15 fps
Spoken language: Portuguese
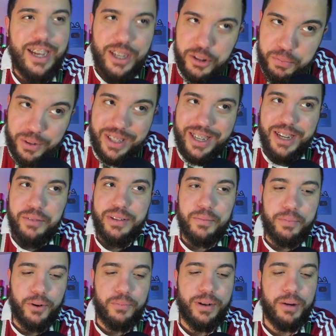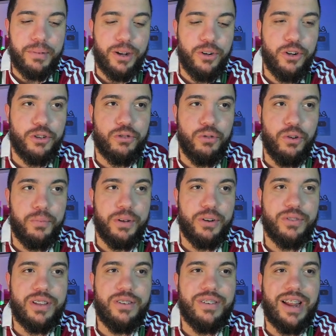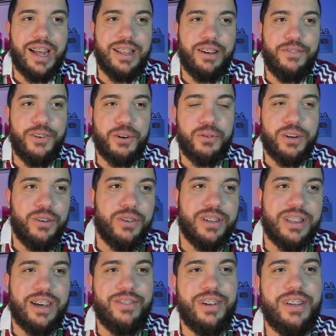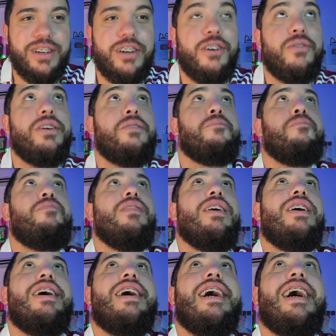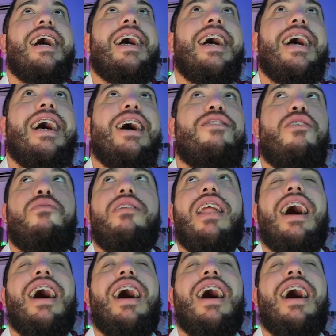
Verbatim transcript: Isso poderia me dar problema. Alô, YouTube, eu não tenho nada a ver com aquilo que tava ali, não, hein? É, vamos lá.